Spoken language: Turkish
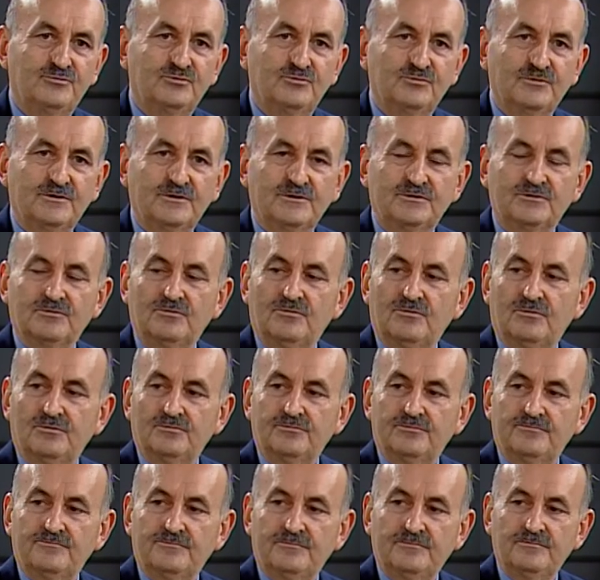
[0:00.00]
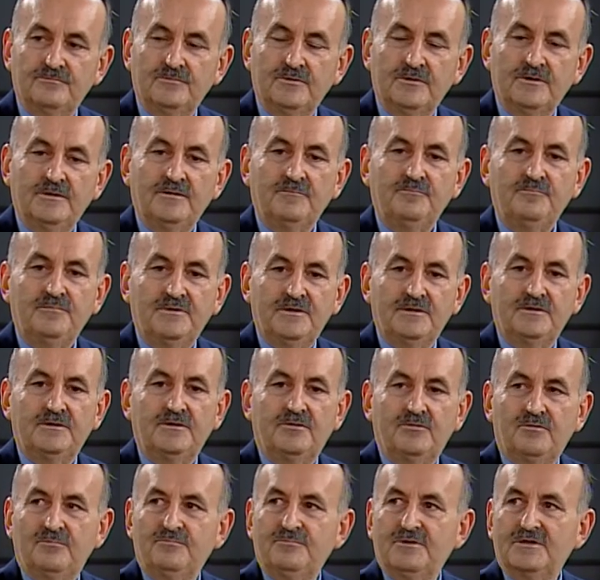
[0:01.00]
süreci oldu. Bir de
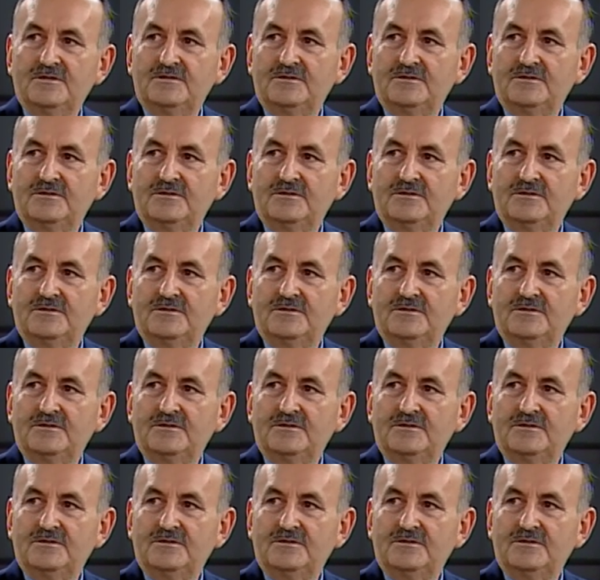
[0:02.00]
15